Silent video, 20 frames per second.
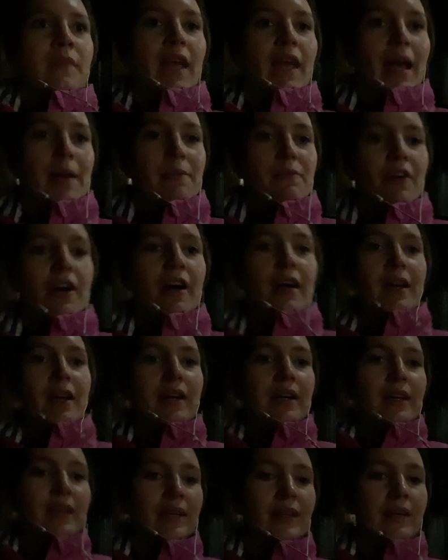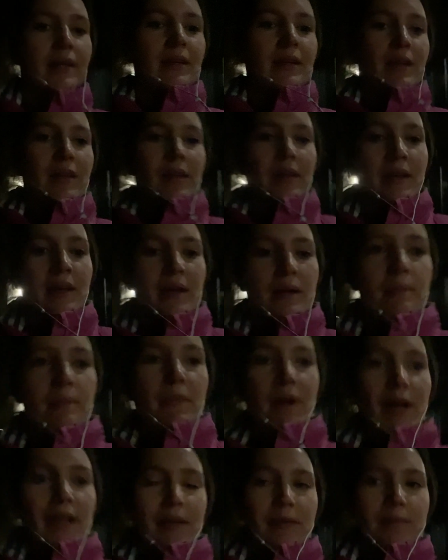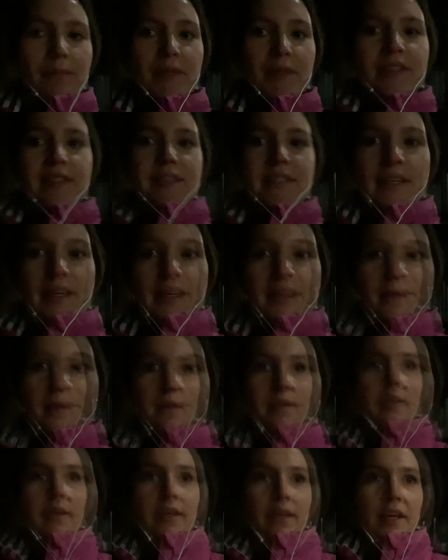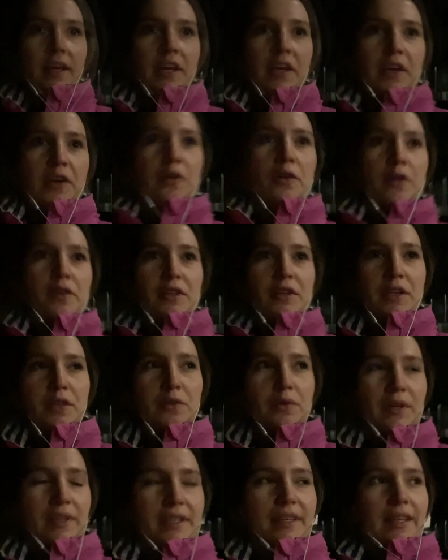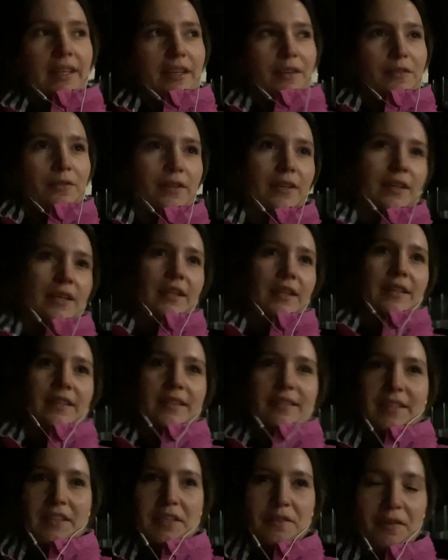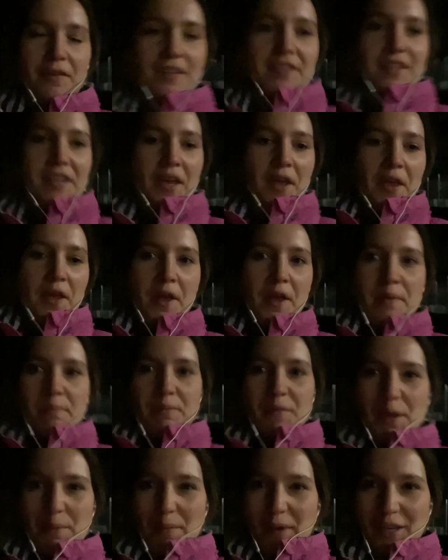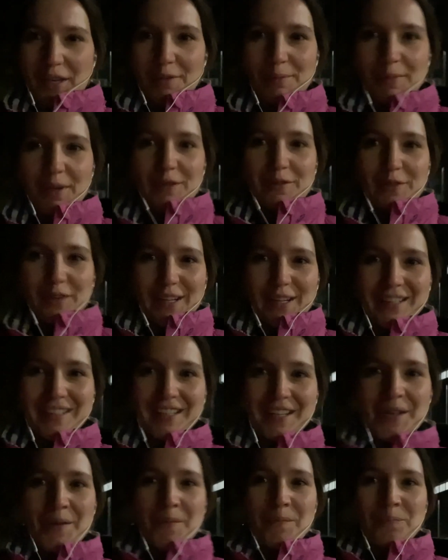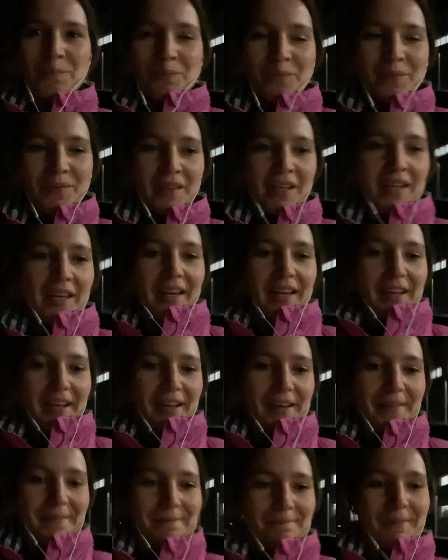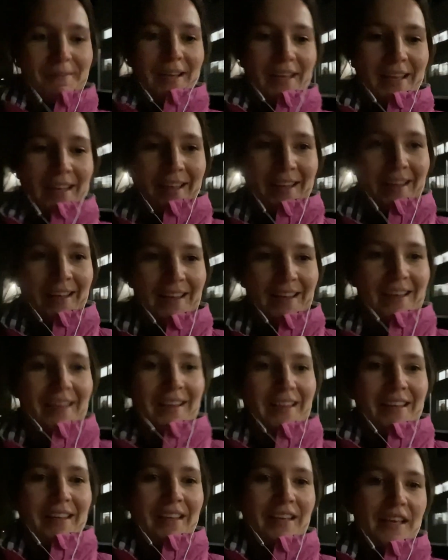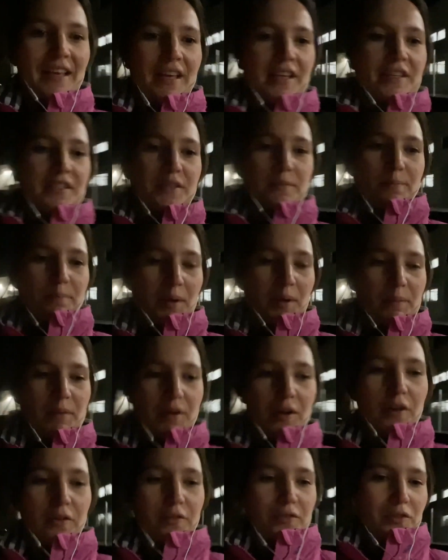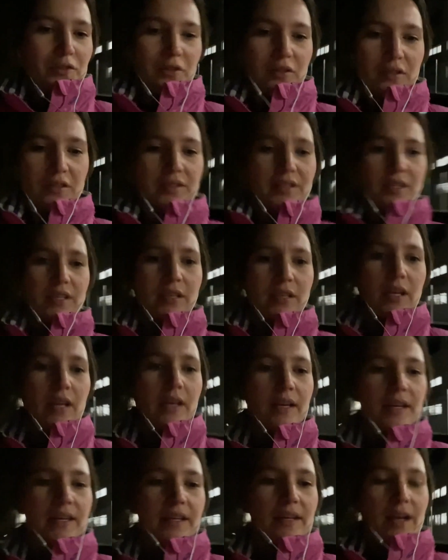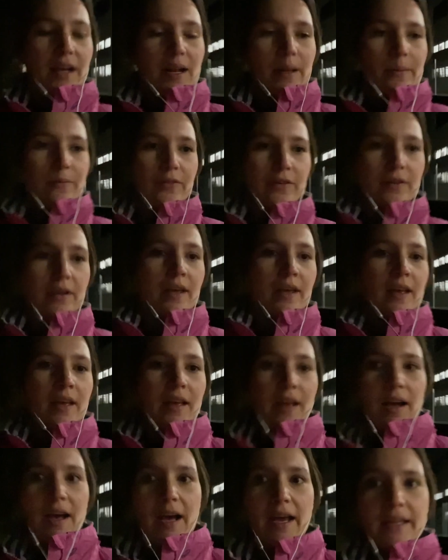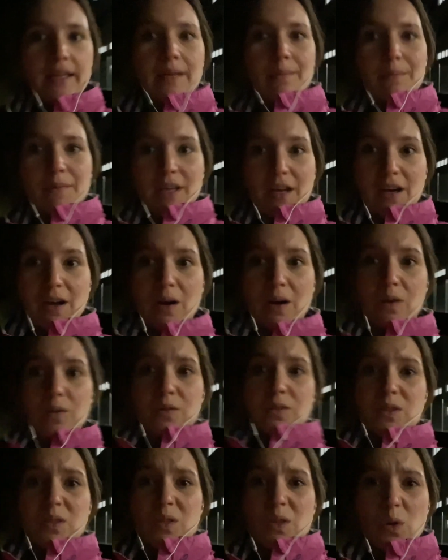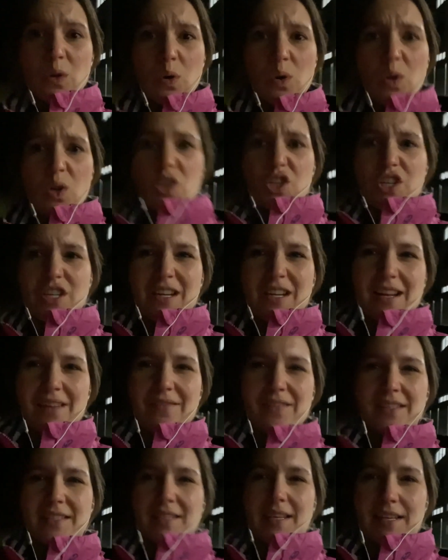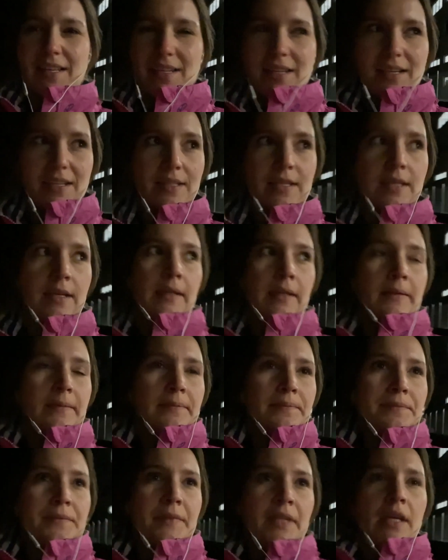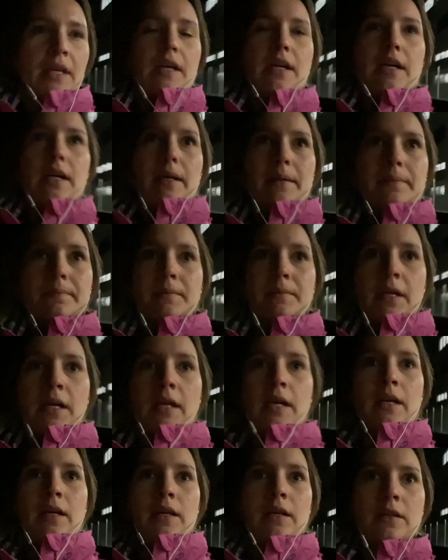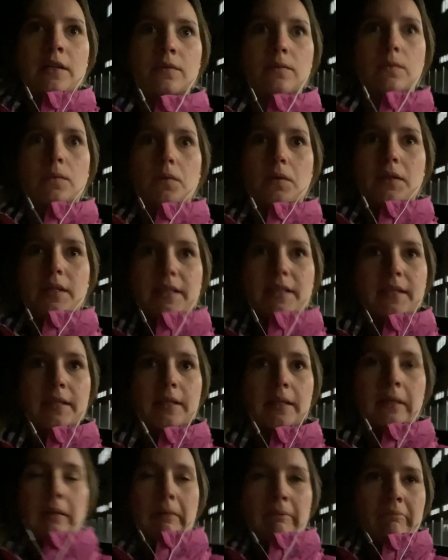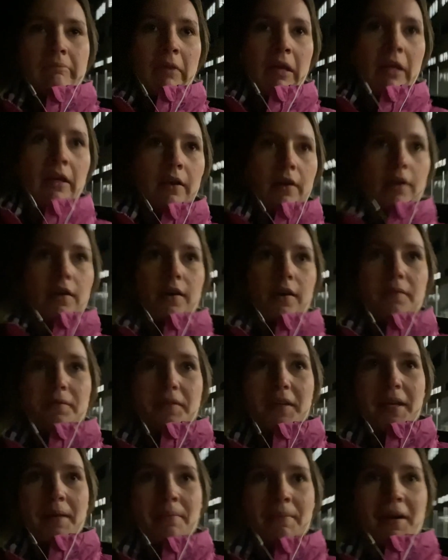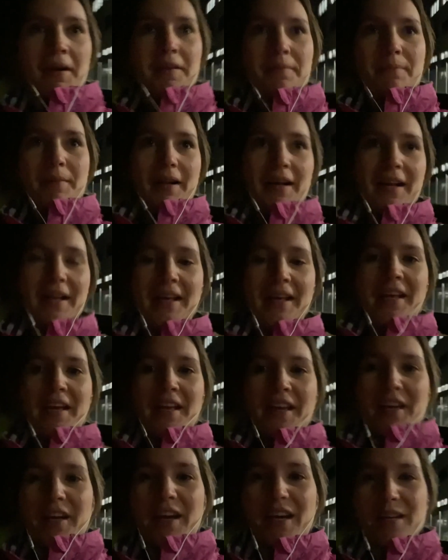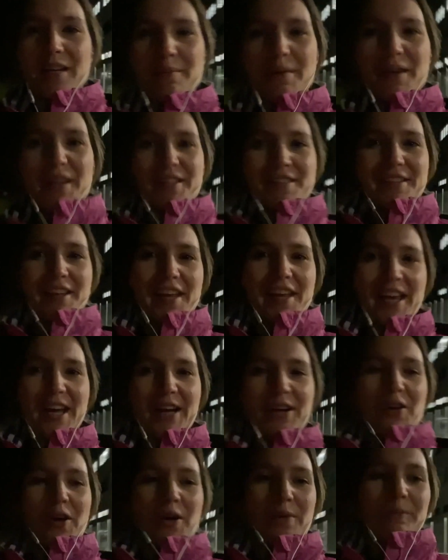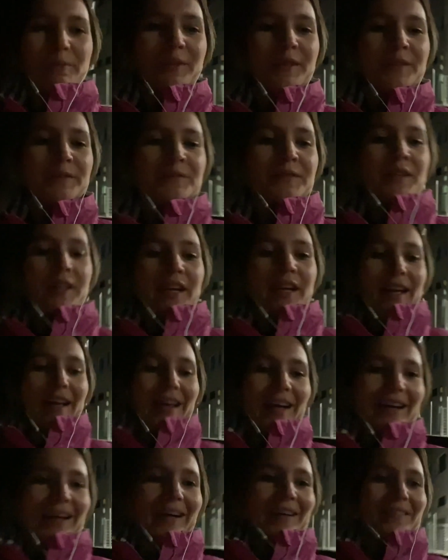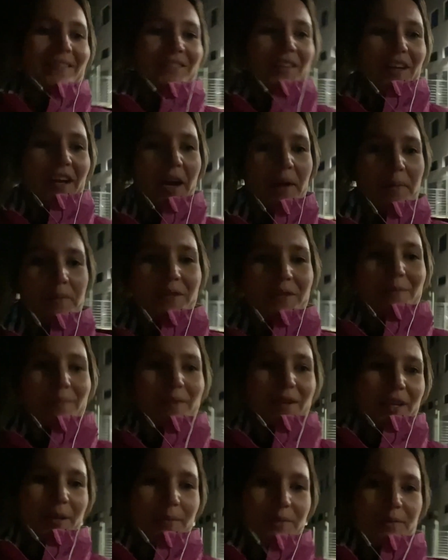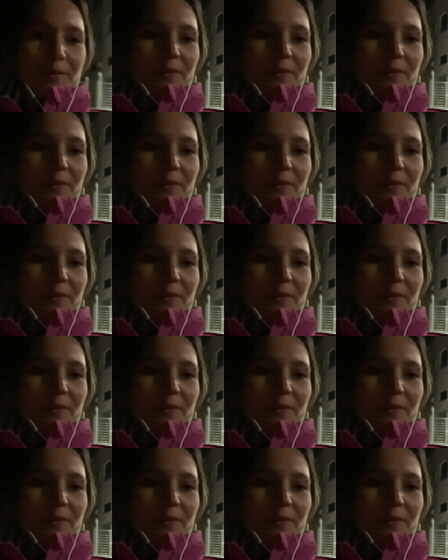einfach mal ein bisschen Kontinuität, finde ich, ist das, was mir manchmal fehlt. Ähm, ist bei mir oft so, dass sich innerhalb von einem Jahr oft so schnell was ändert, ähm, wo ich irgendwie manchmal gar nicht mehr hinterherkomme. Äh, wir haben zum, ich habe zum